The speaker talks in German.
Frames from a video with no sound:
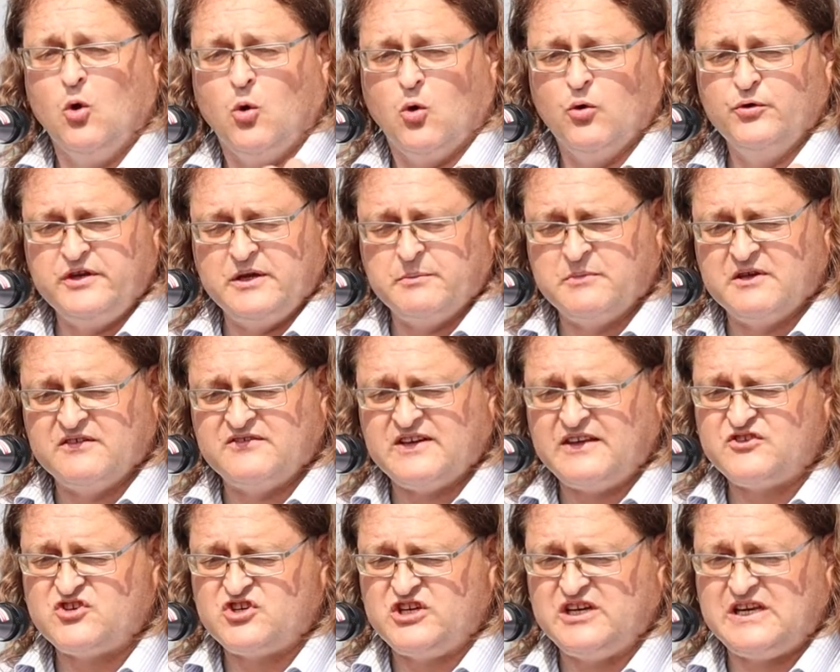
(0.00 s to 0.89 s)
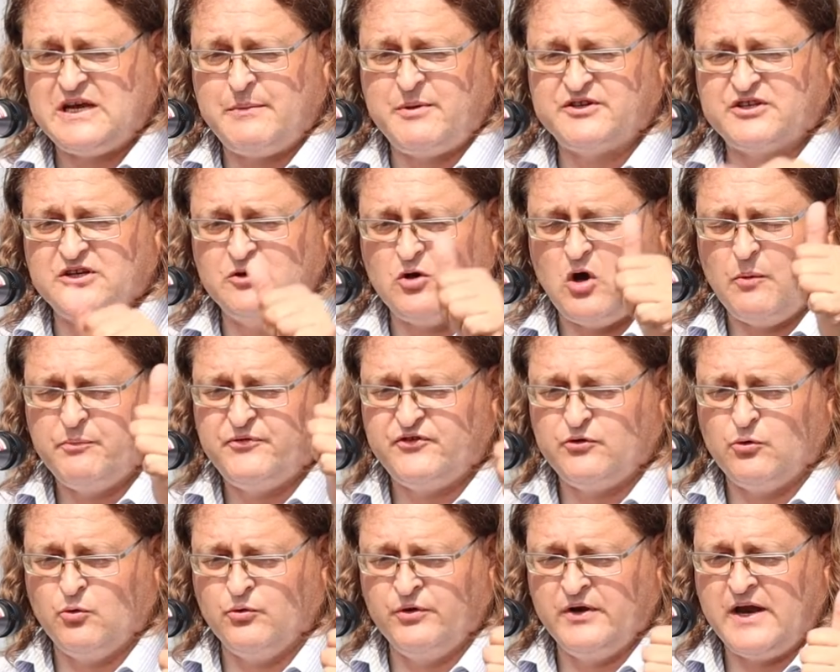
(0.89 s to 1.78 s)
Und im Gesetz steht aber drin
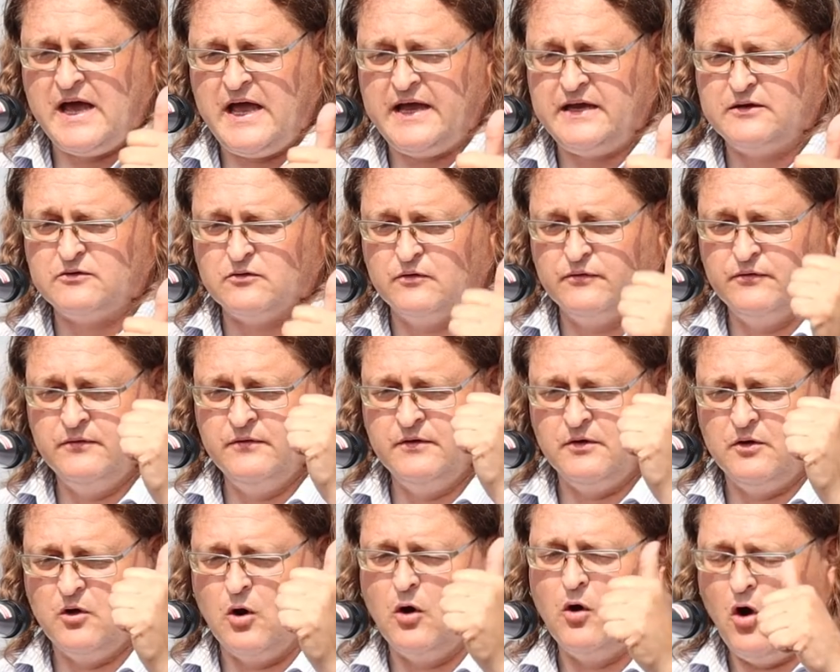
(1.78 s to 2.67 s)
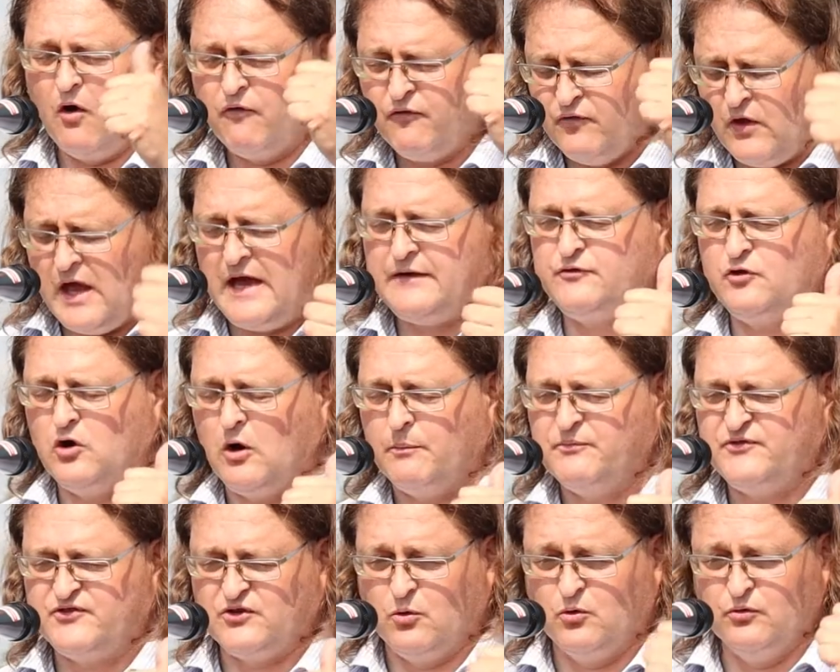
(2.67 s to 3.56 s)
Optionenheit und äh, Offenheit für
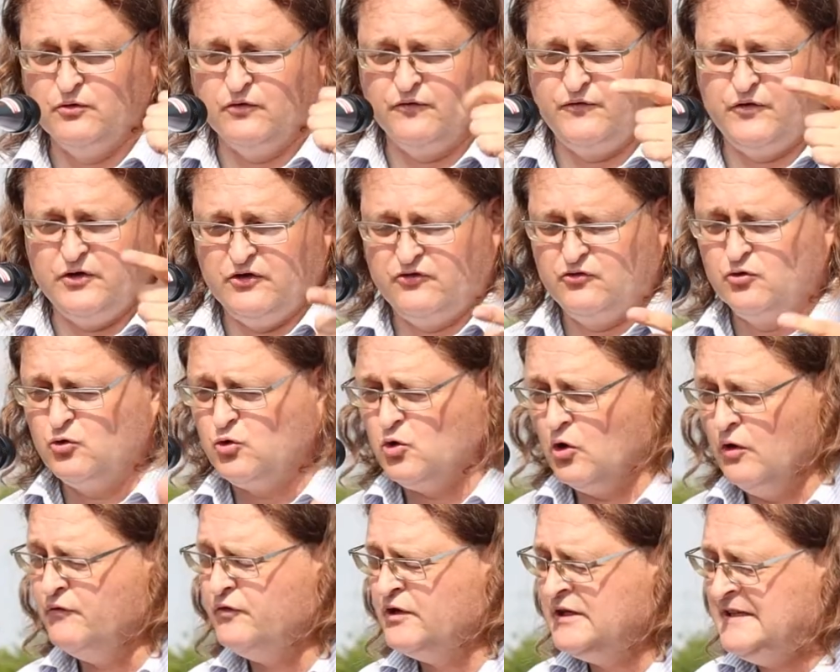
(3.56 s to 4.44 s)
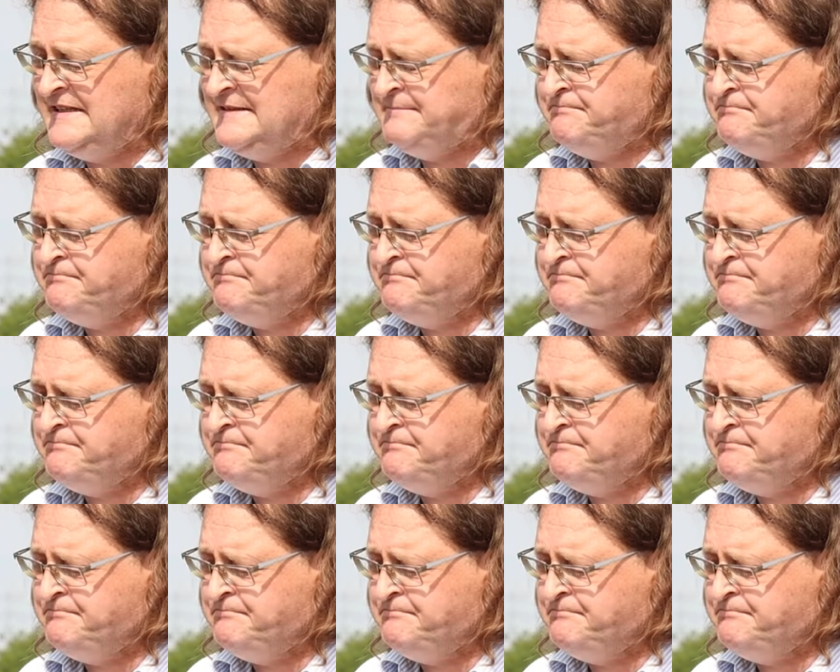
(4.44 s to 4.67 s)
Optionen und für die Zukunft.